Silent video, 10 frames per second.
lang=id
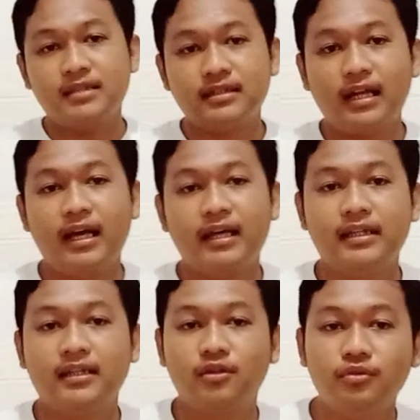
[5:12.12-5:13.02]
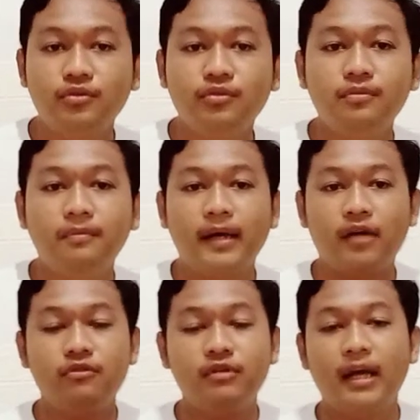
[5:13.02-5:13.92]
setelah itu
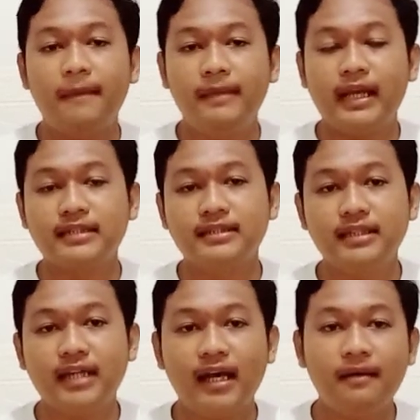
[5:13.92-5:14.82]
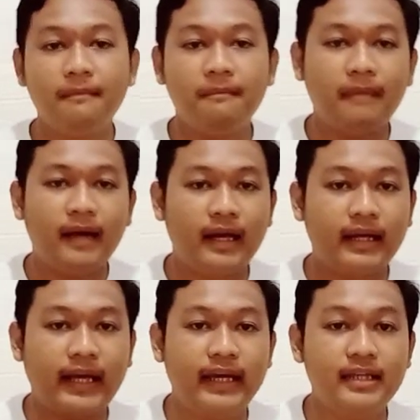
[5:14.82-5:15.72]
baru diaplikasikan
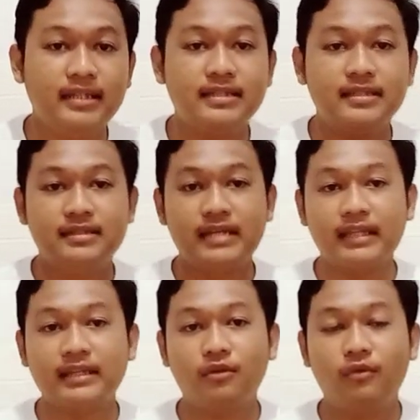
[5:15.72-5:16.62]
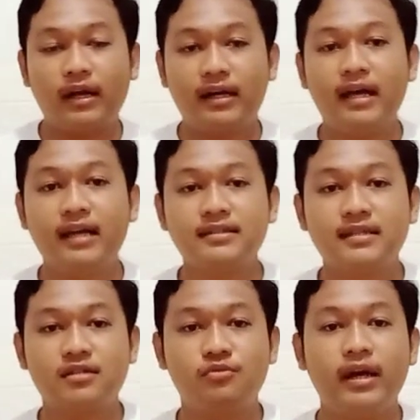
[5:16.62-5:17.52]
pakai cat warna
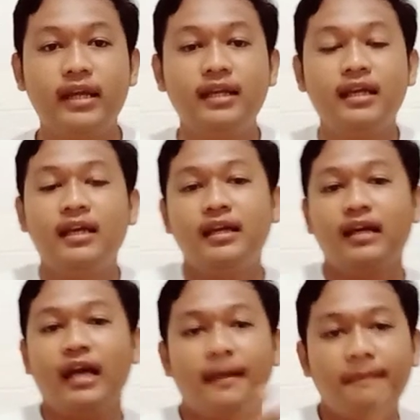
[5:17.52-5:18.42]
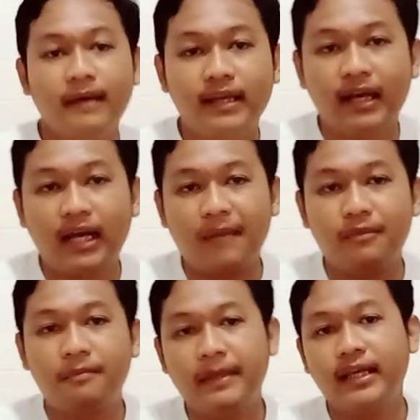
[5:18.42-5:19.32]
sesuai apa yang
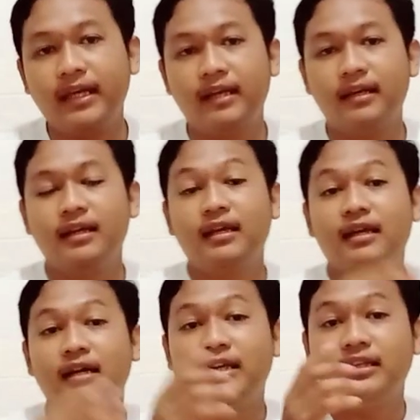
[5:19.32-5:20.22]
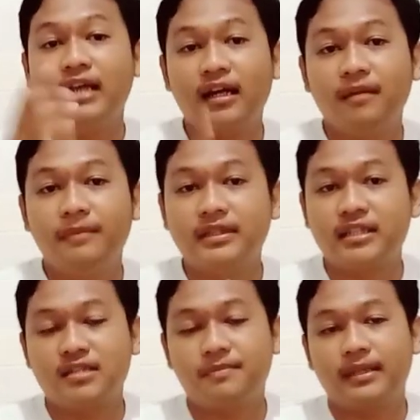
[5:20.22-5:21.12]
kamu pengen. Yang lebih
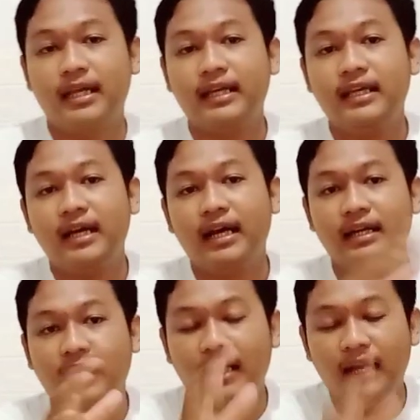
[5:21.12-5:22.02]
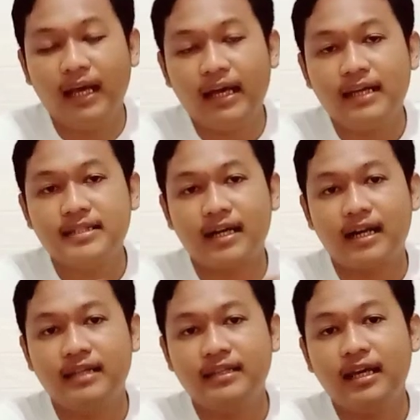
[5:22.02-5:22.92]
tercepat lagi adalah
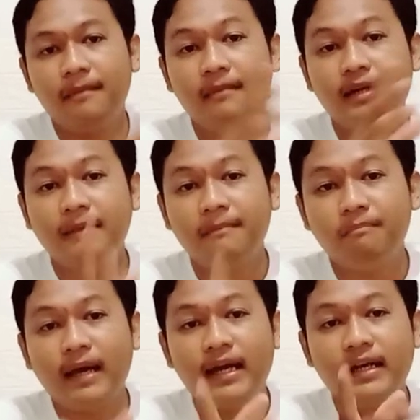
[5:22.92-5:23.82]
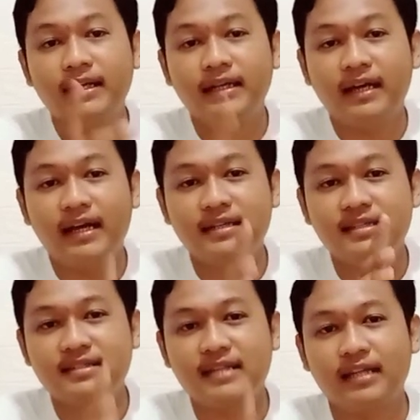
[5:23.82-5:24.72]
caranya menimpa
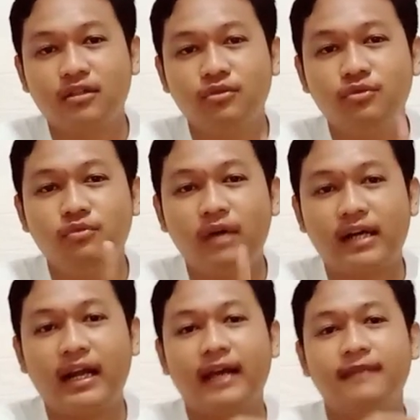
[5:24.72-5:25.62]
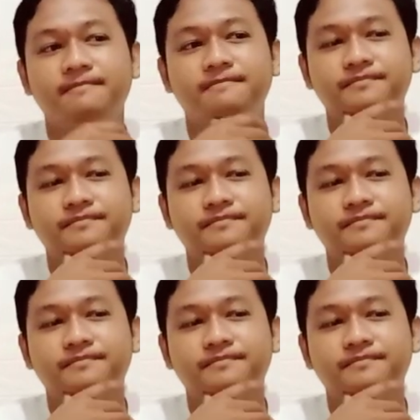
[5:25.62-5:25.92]
dengan satu warna.